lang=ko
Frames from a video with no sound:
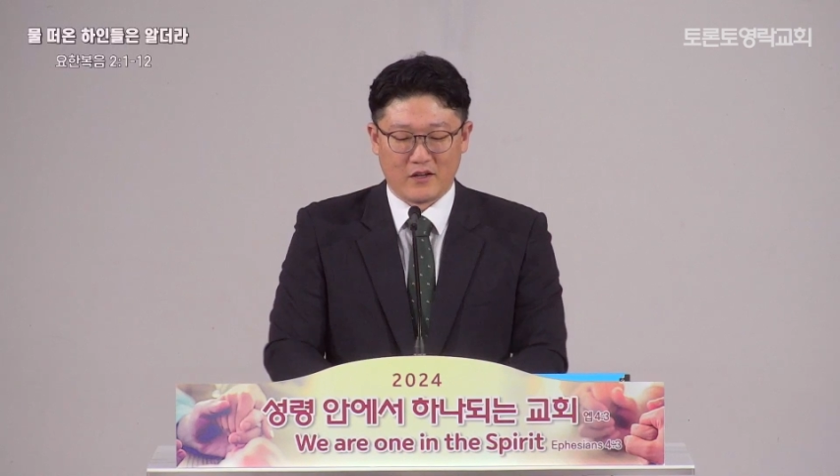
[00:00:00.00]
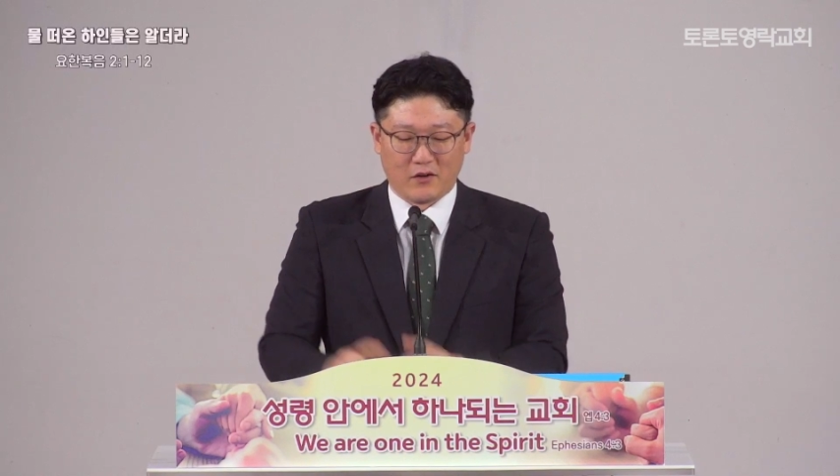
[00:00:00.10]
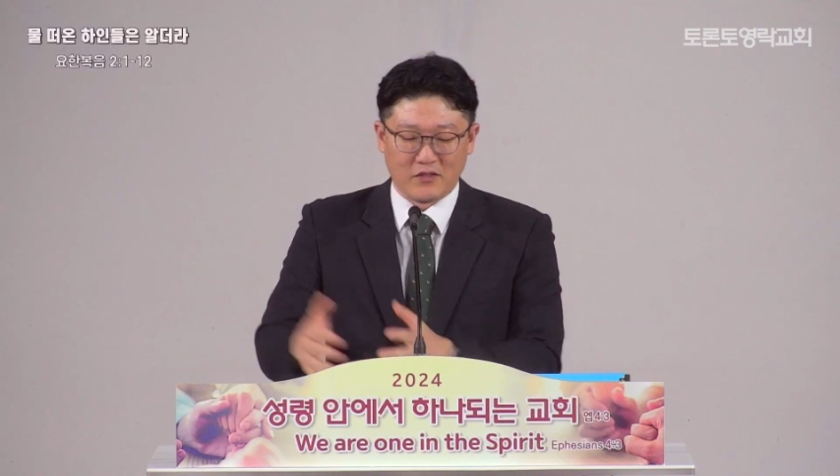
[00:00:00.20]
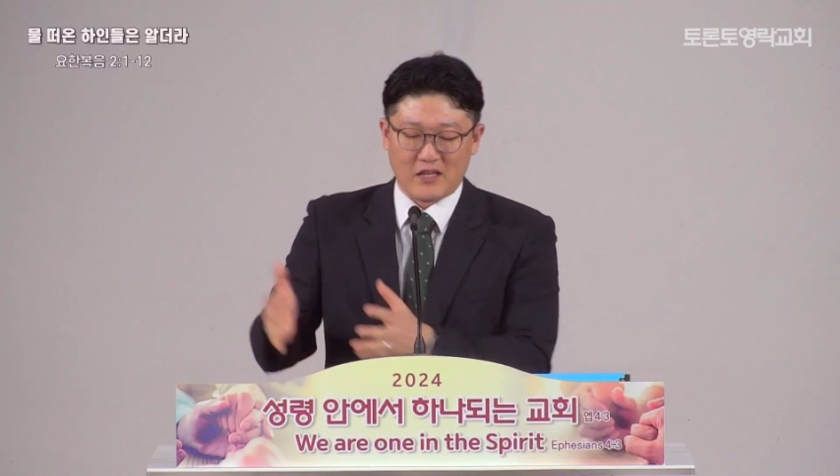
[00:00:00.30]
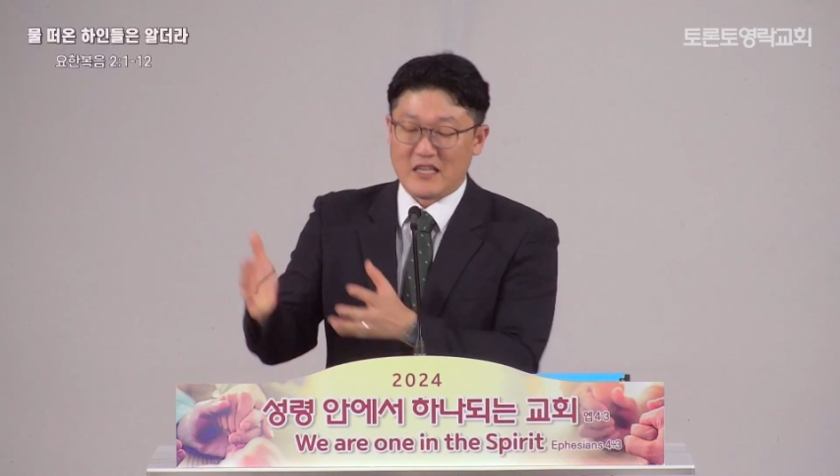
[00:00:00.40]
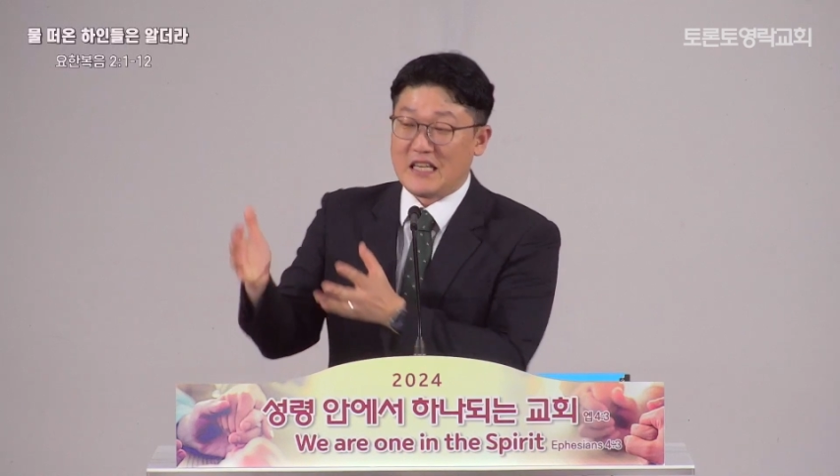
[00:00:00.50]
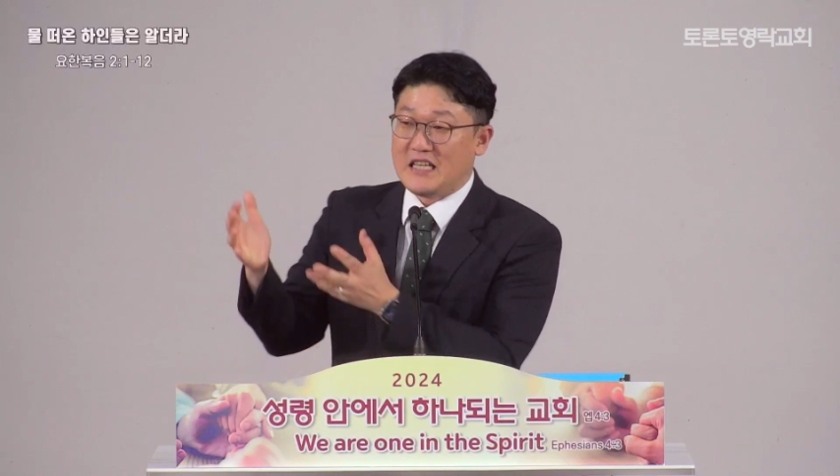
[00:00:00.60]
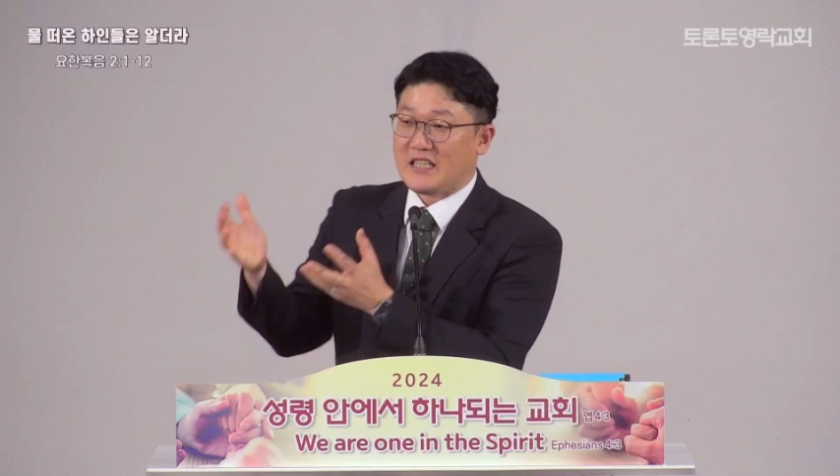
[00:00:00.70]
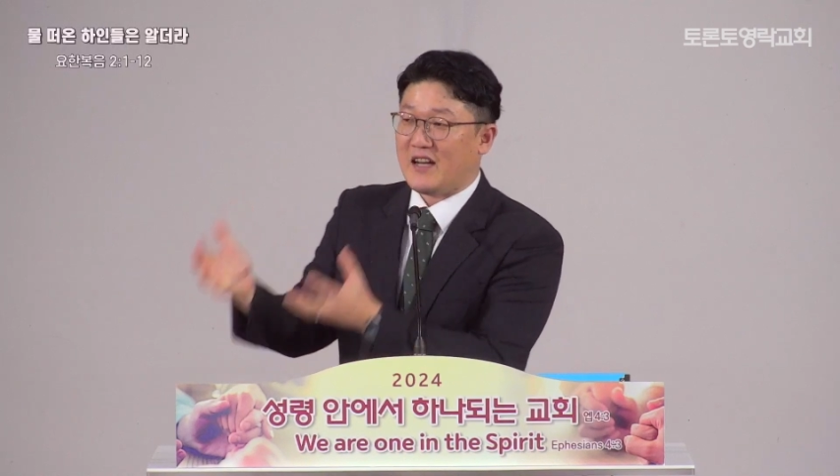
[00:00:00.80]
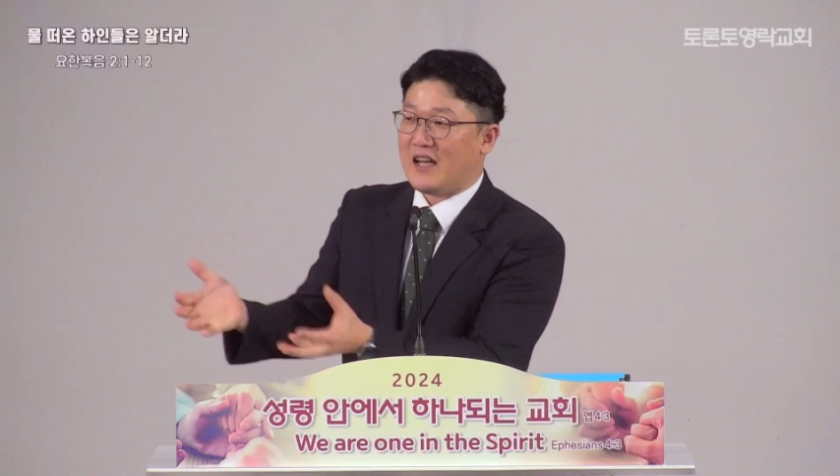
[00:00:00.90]
그런데
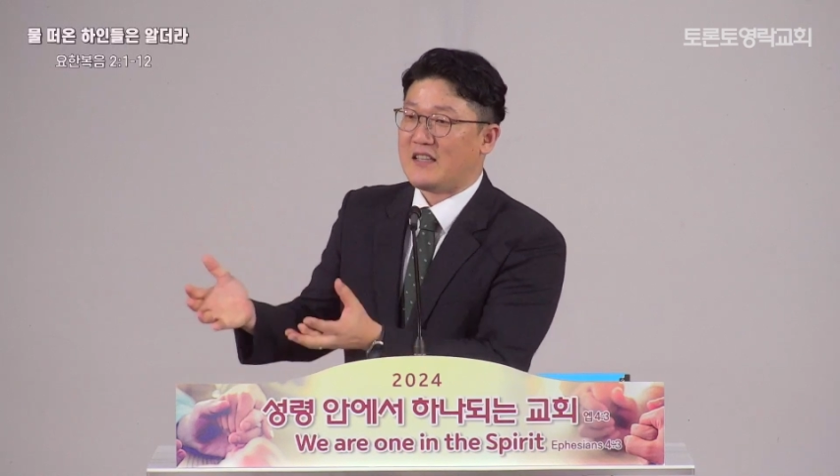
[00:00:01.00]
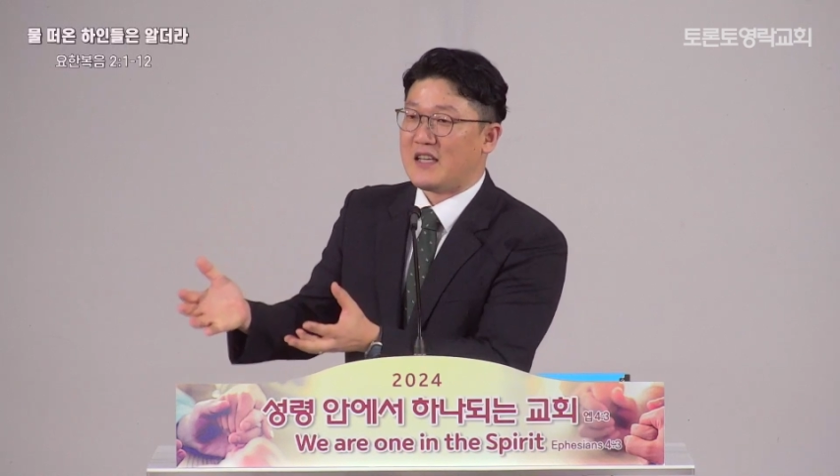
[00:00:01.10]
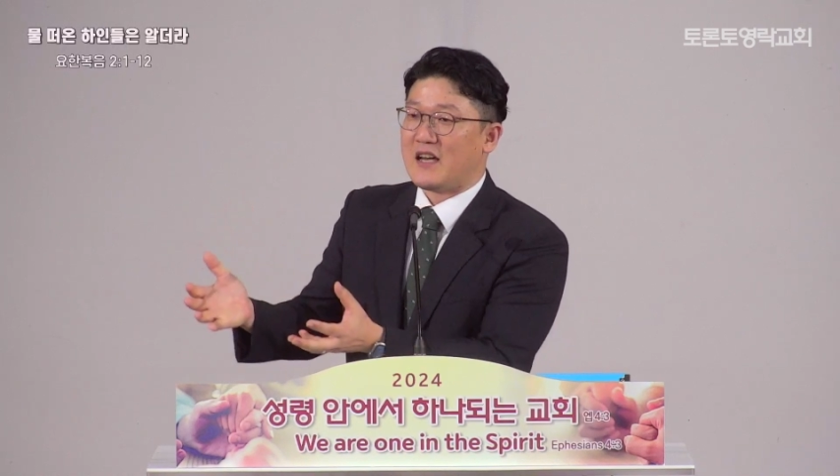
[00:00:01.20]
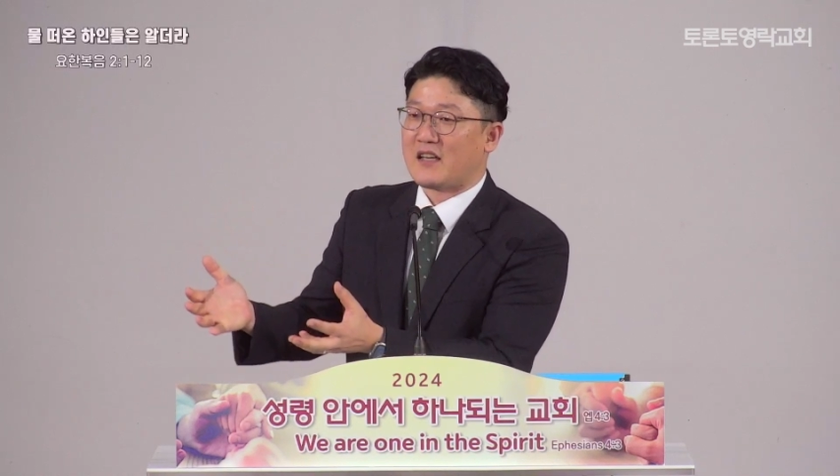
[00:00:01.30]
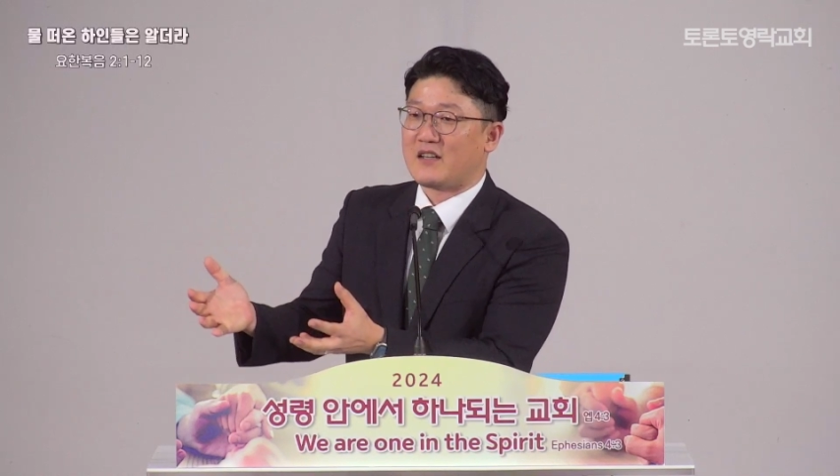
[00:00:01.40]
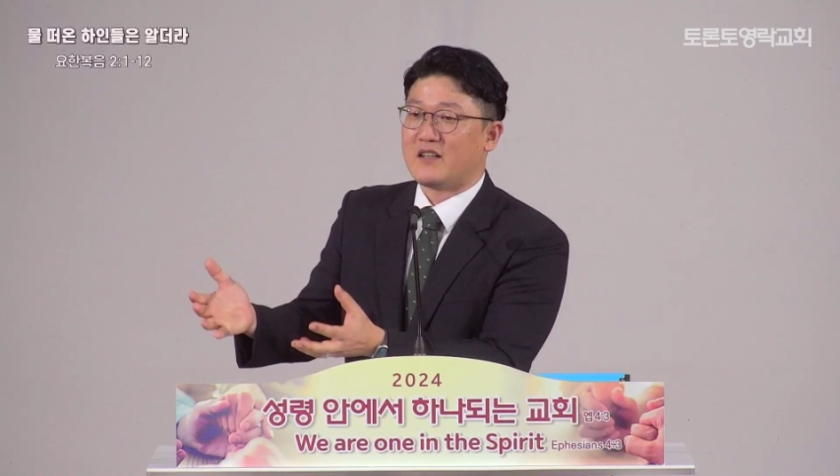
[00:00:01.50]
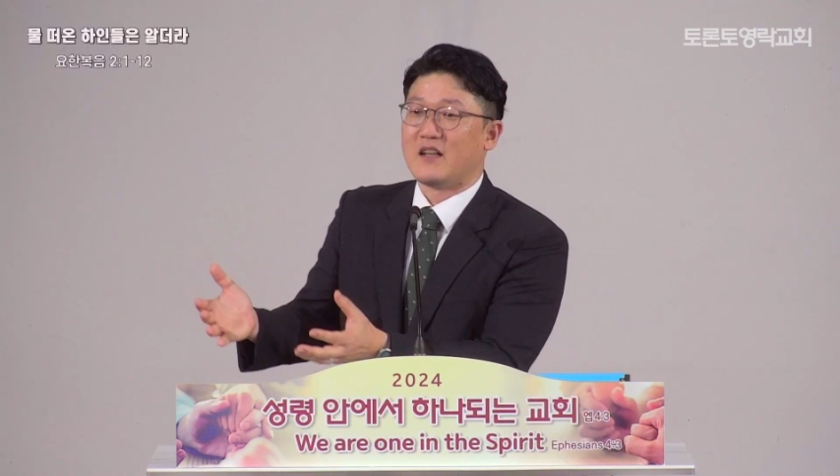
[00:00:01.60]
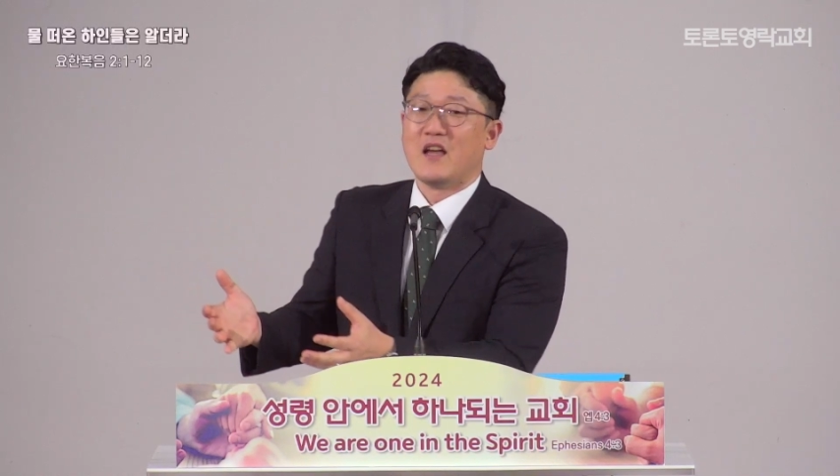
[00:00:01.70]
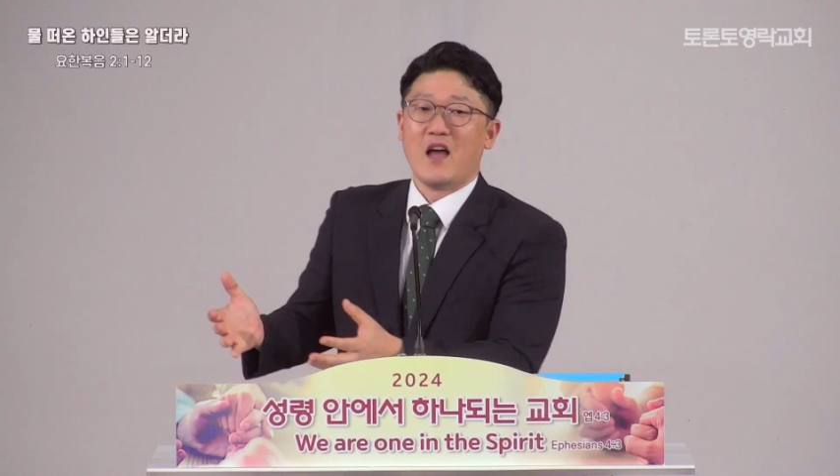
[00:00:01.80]
이상한 이야기를